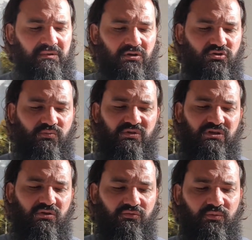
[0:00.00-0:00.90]
quelque chose me
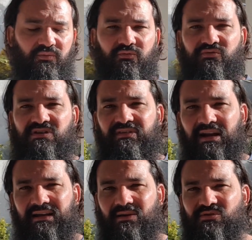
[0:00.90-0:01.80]
dit que vous, vous, avez de
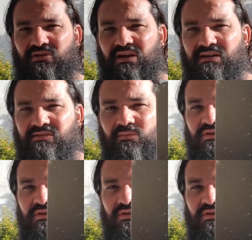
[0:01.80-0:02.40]
la crème solaire. Ça veut